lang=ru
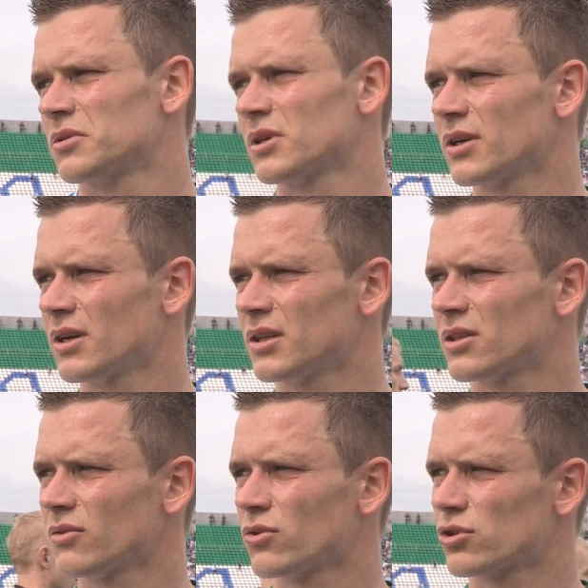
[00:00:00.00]
это
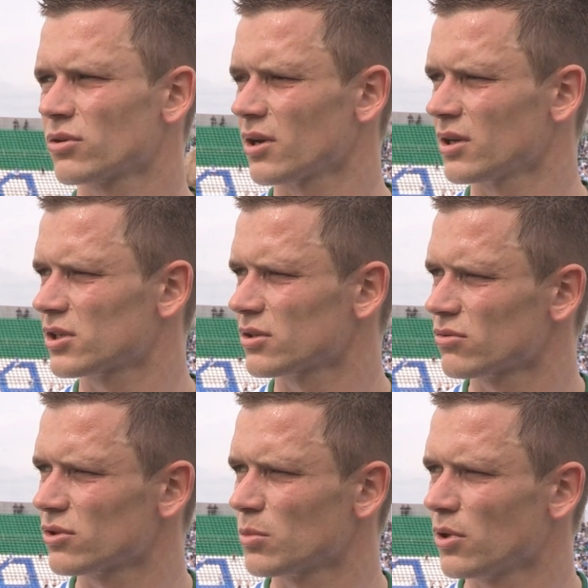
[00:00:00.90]
от того, что, конечно,
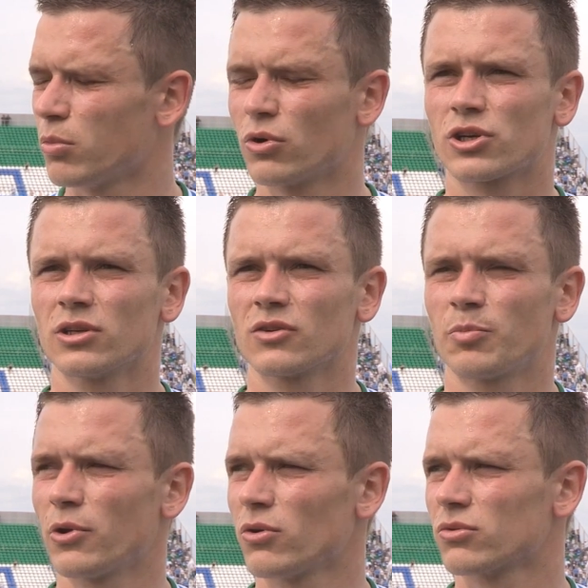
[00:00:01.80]
нужно было больше идти
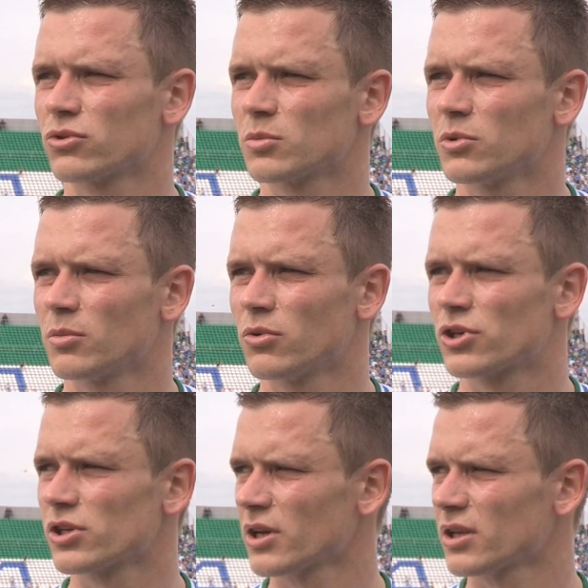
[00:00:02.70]
вперед, нужно было
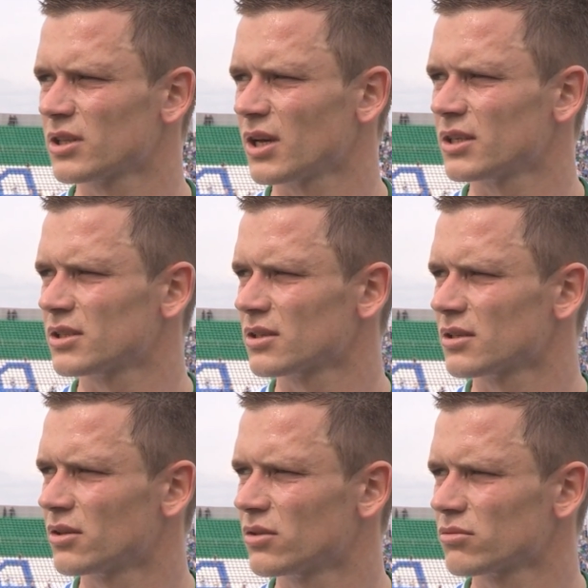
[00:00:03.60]
больше нагнетать.
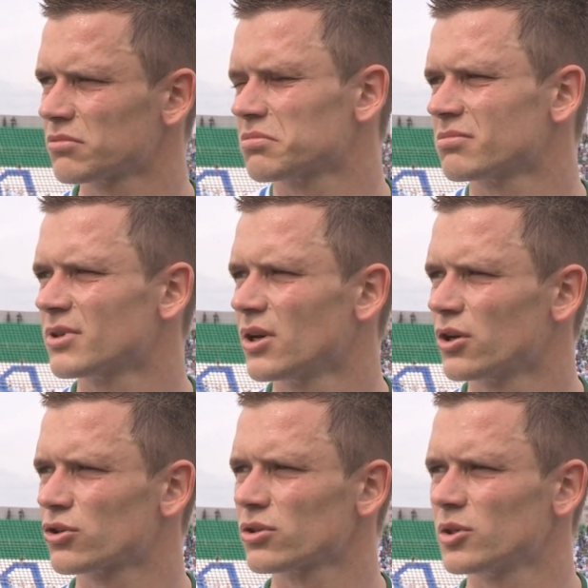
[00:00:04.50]
Ну,
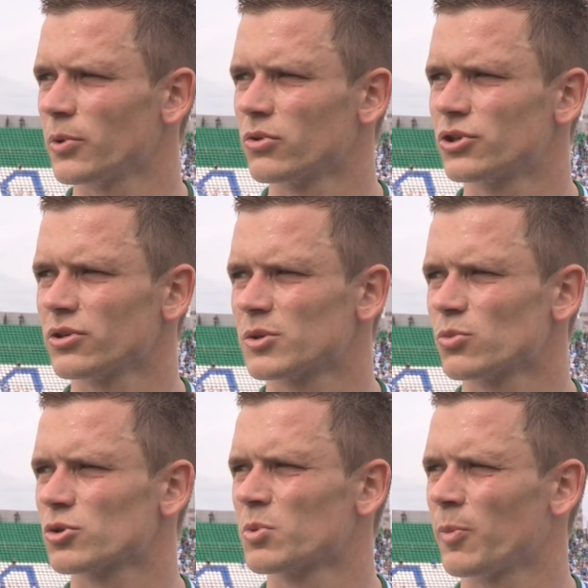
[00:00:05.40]
что-то не получилось,
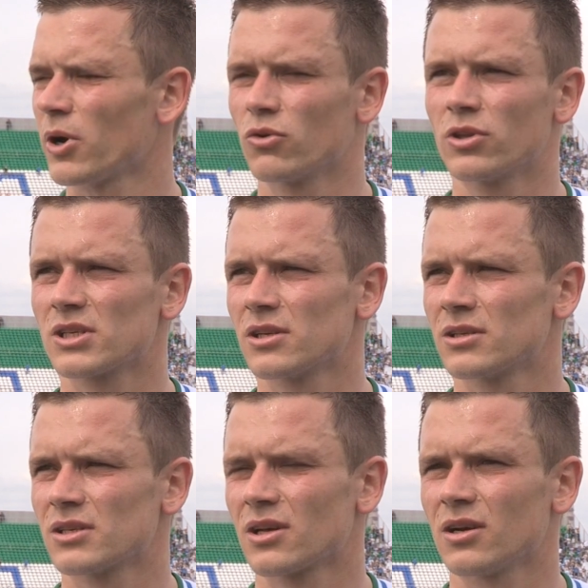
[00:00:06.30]
может быть, погода
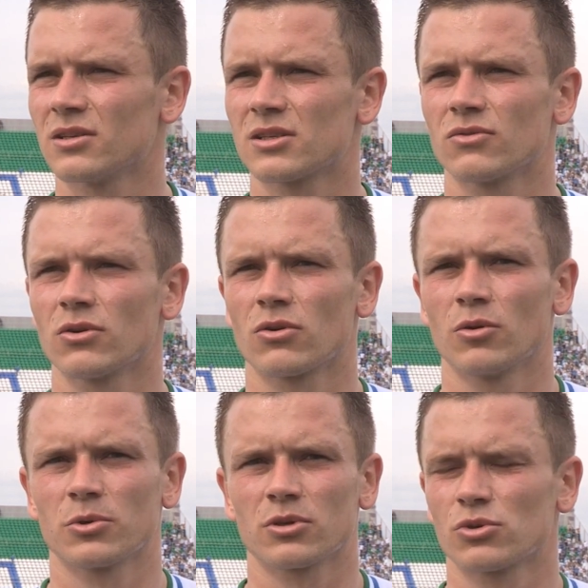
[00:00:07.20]
сыграла свою
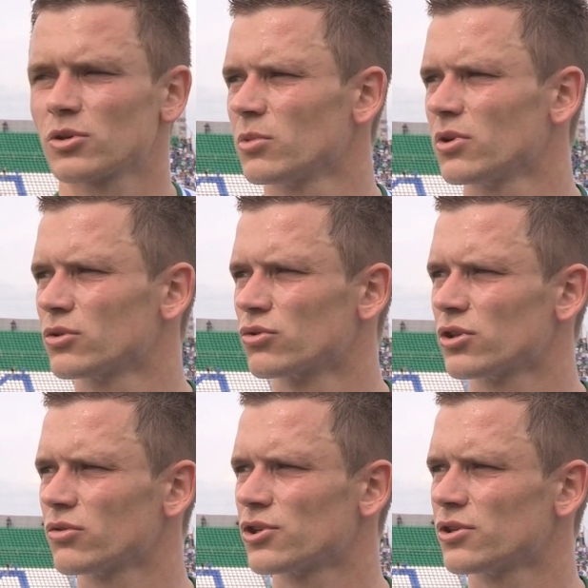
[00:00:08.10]
роль, потому что было
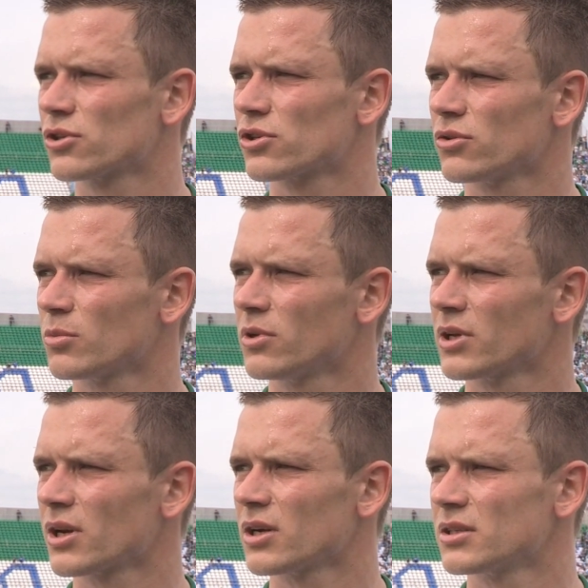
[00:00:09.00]
душно, очень тяжело
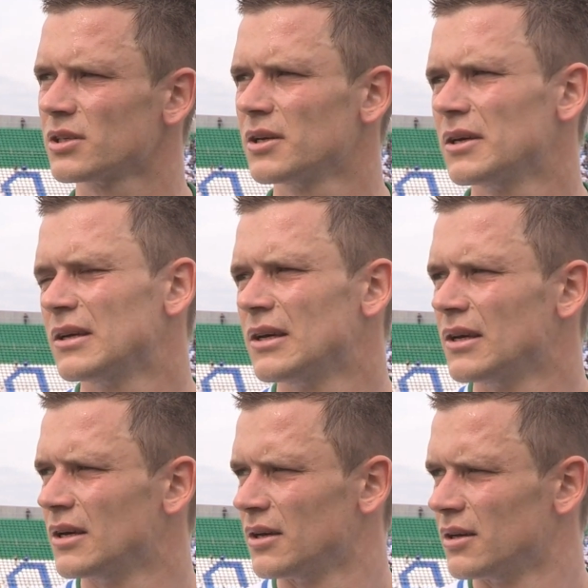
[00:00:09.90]
было играть.
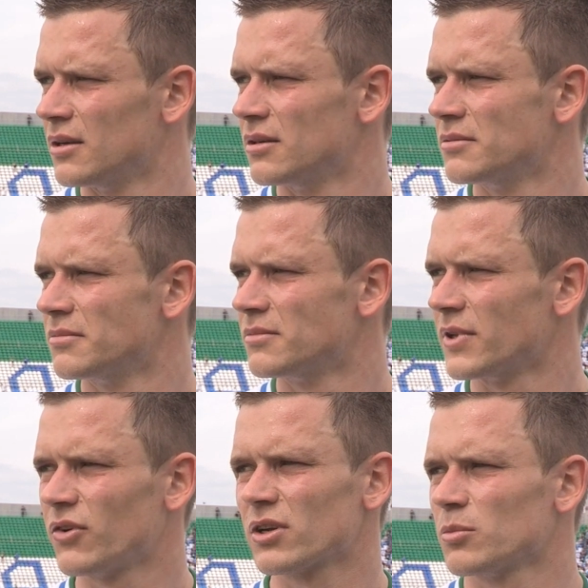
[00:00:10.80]

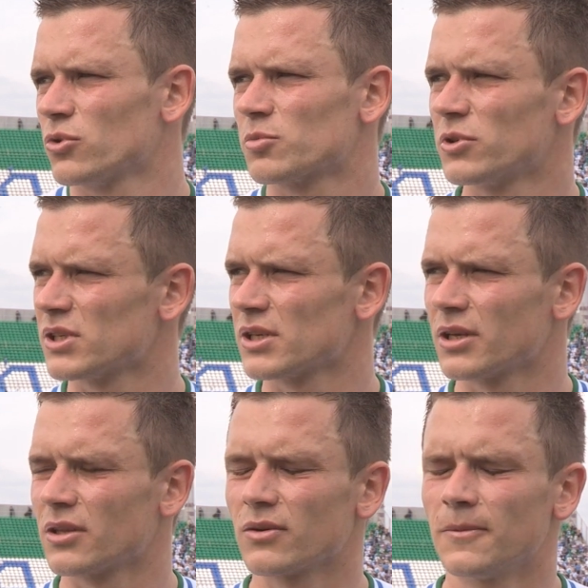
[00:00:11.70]
Наверное, может быть, из-за
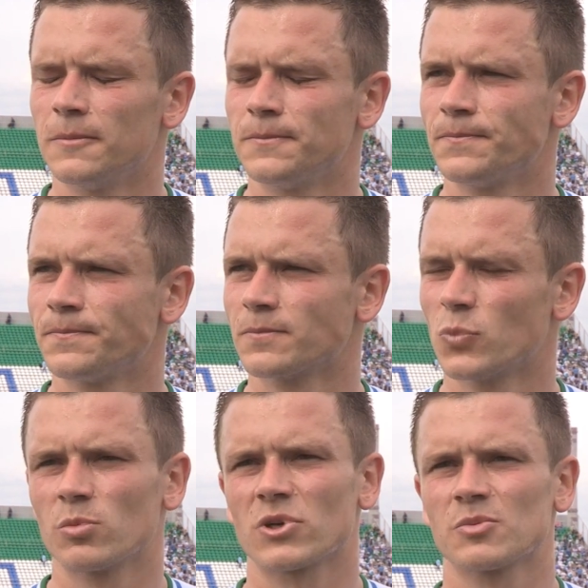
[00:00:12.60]
этого.
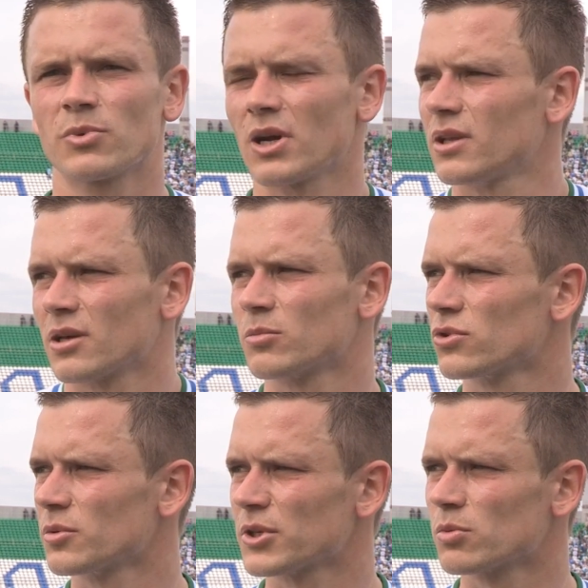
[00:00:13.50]
Будем разбирать, там
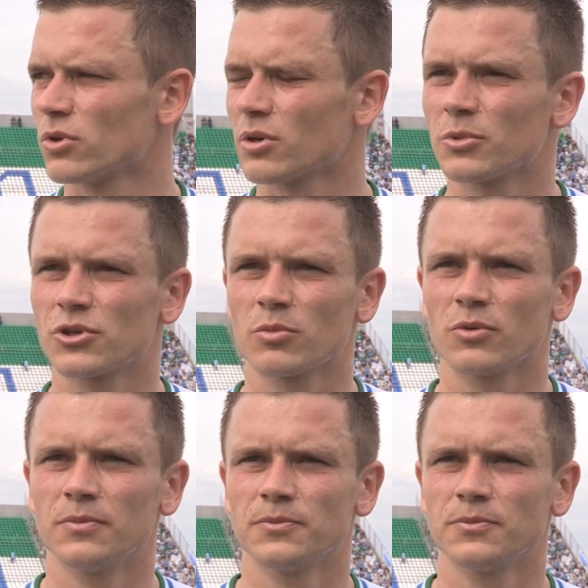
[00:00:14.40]
уже посмотрим, почему.